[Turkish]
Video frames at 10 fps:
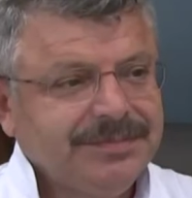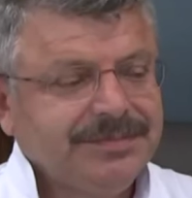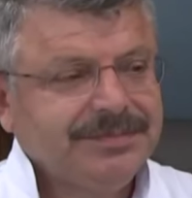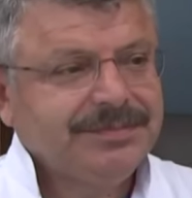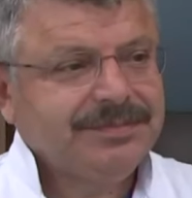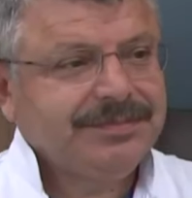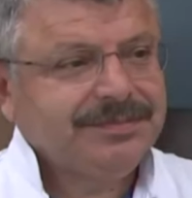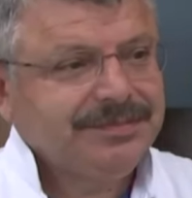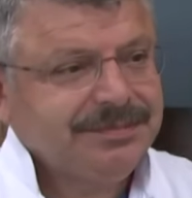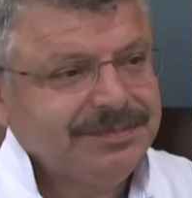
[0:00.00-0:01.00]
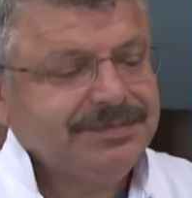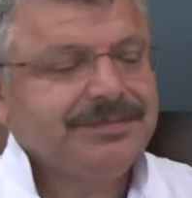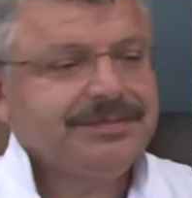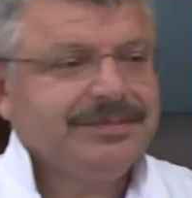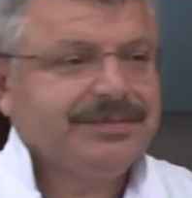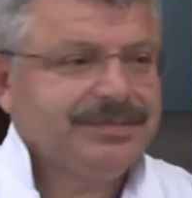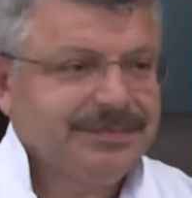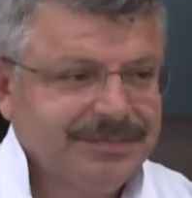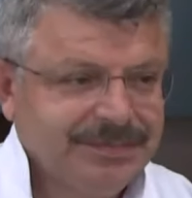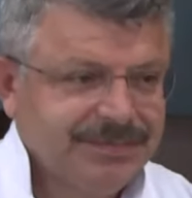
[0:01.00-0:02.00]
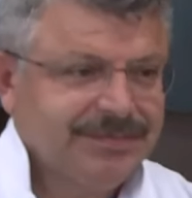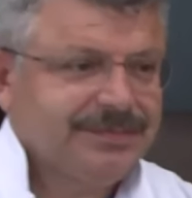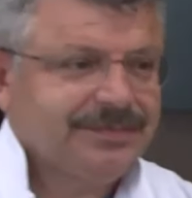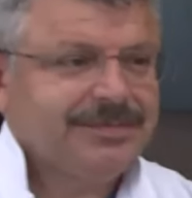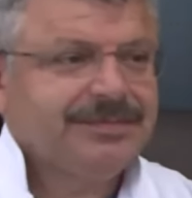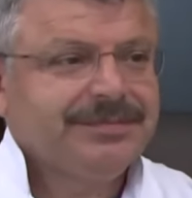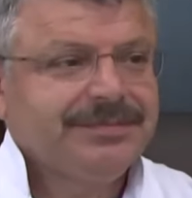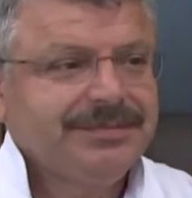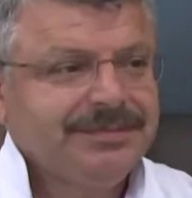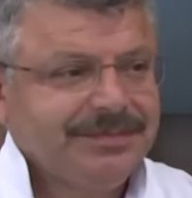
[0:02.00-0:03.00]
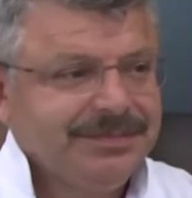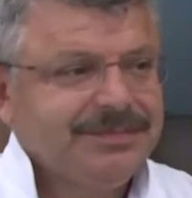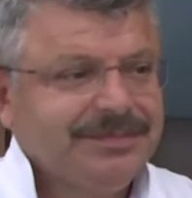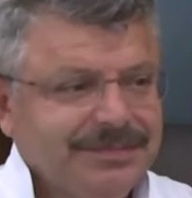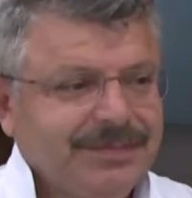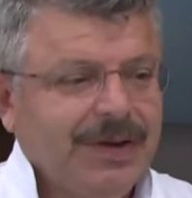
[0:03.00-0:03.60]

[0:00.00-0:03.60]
bir isim olarak sizin söyleyecekleriniz önemli. Sözü size bırakıyorum hocam.